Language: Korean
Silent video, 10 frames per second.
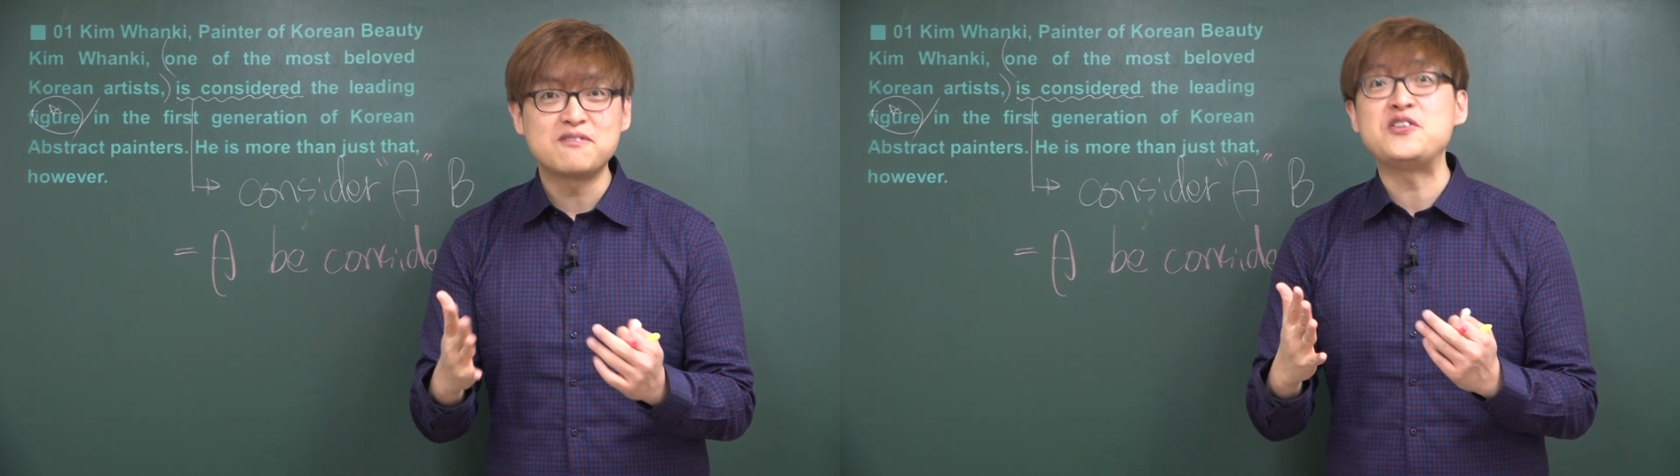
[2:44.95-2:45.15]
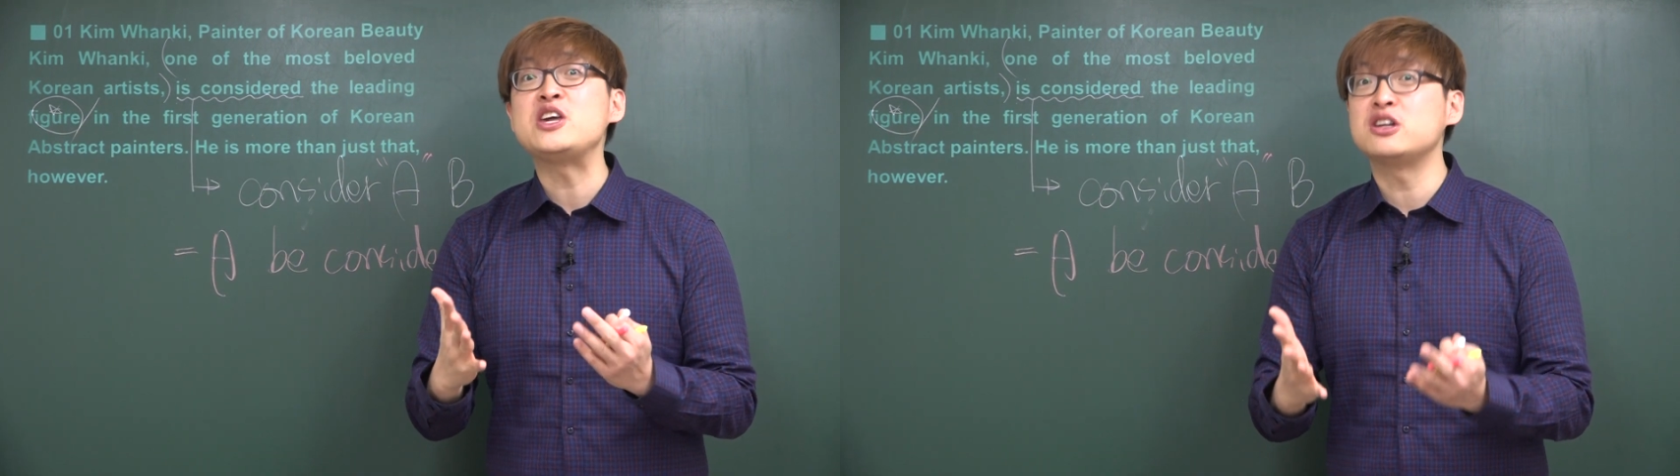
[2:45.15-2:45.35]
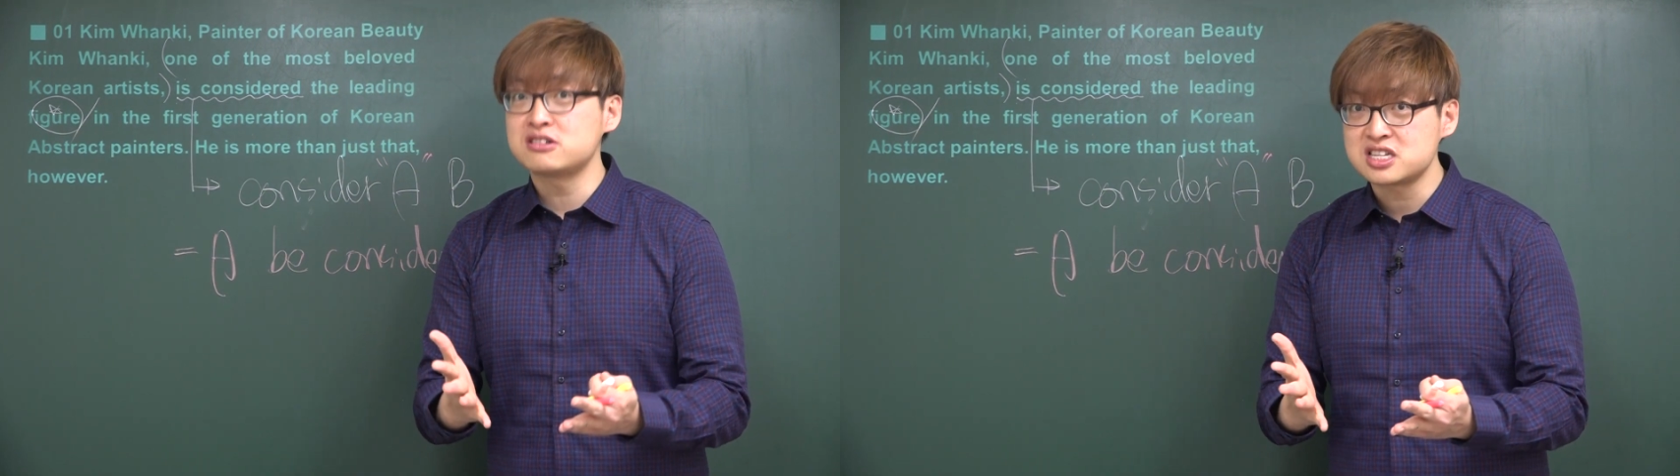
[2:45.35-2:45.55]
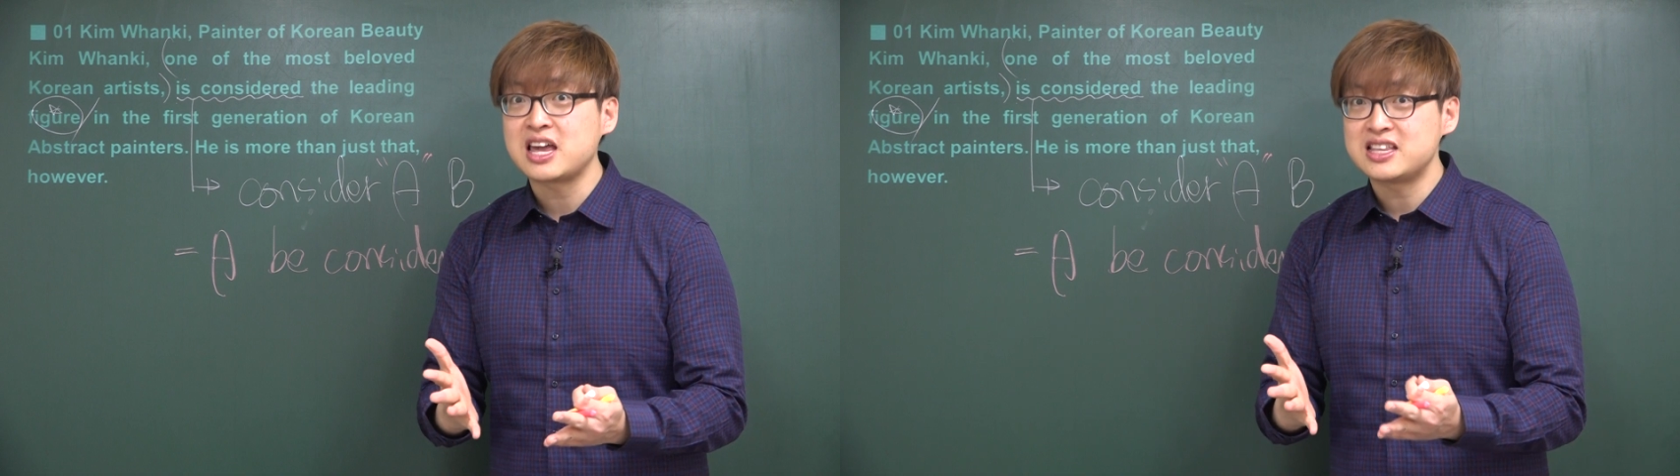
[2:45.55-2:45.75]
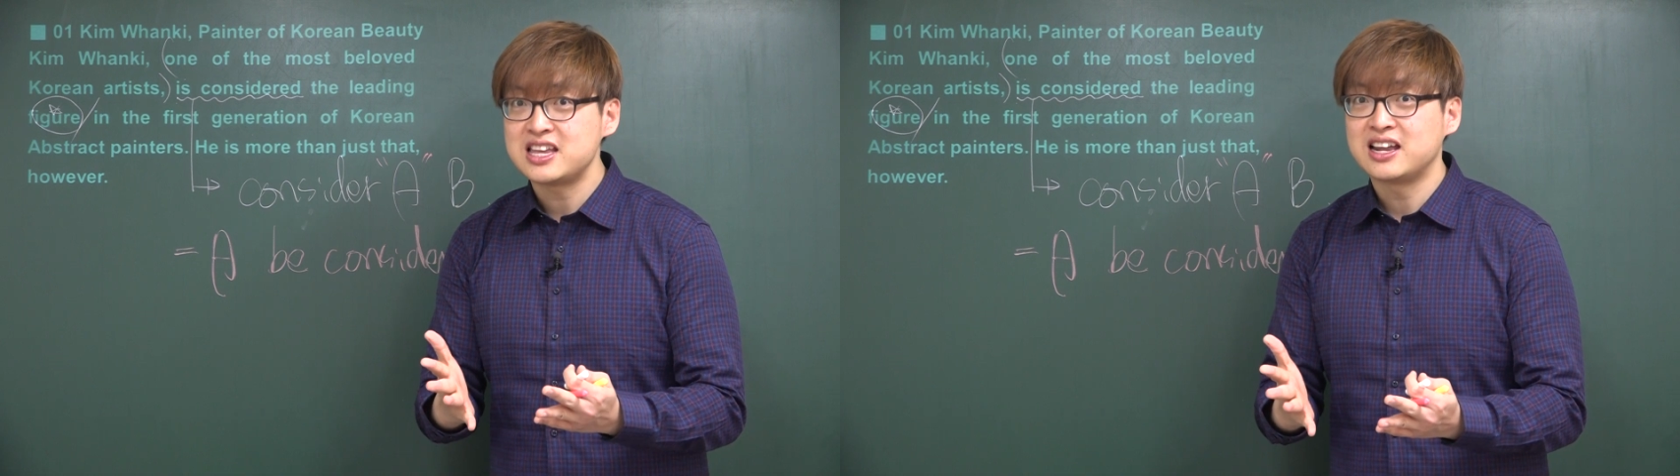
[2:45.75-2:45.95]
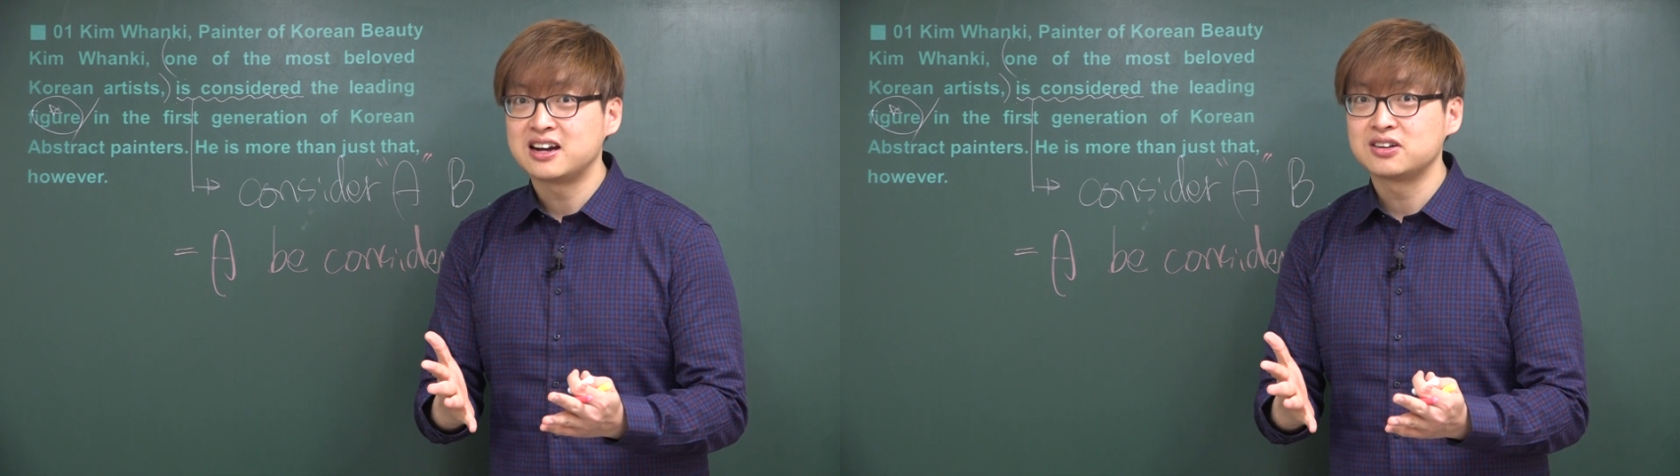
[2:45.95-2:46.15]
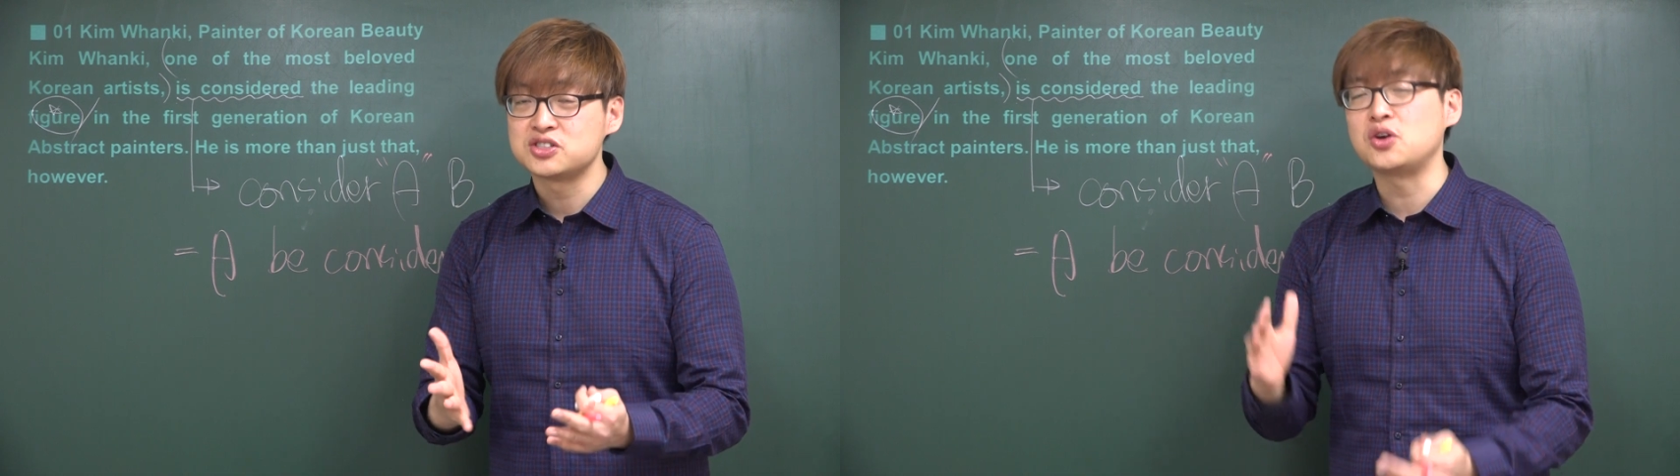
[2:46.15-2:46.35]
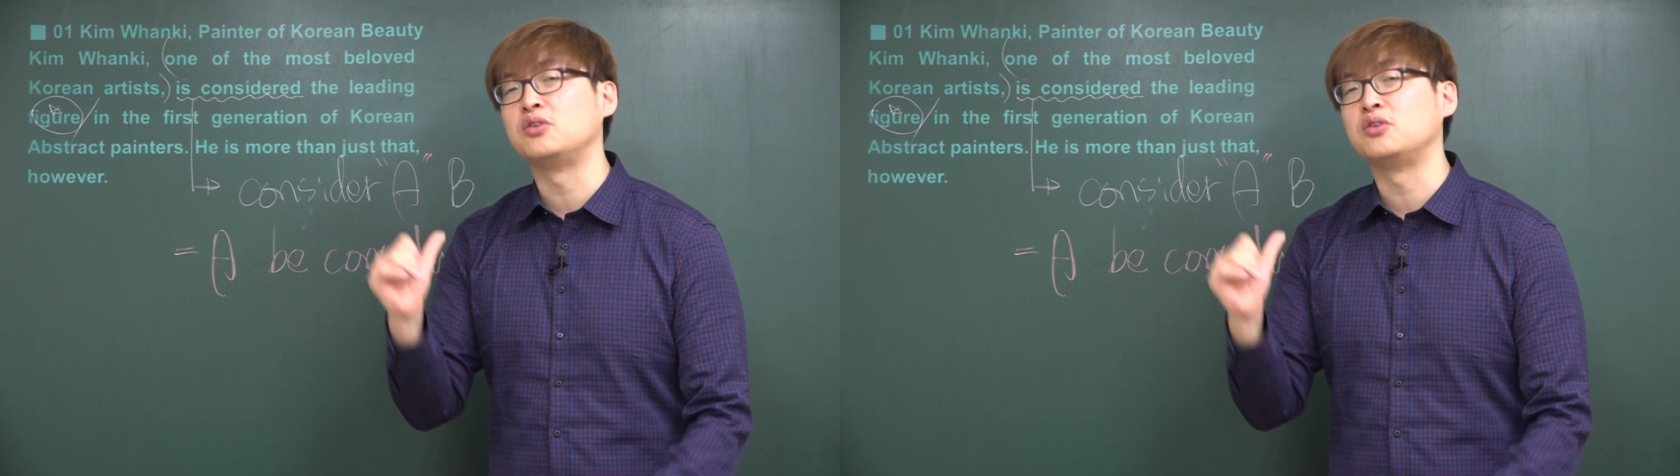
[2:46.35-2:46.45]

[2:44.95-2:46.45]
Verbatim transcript: figure skating이라 그러죠.